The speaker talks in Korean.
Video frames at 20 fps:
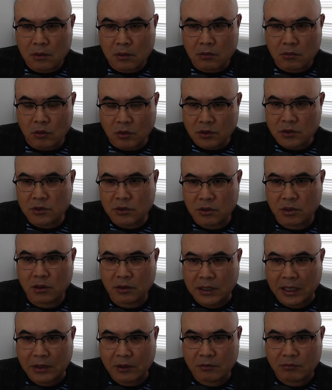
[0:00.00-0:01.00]
원천적으로
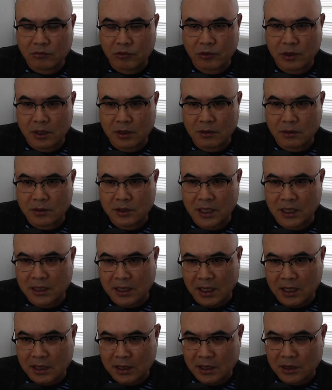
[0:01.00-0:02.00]
당연 무효라는 것이
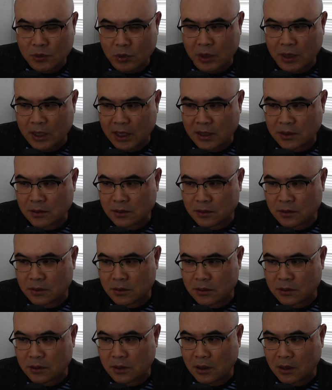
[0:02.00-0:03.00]
아니라 이 조항의
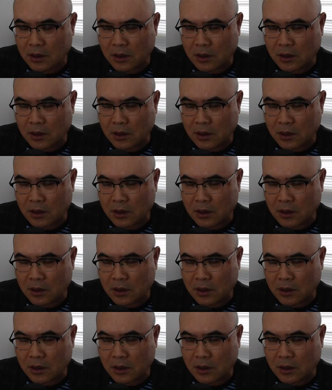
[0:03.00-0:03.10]
해석은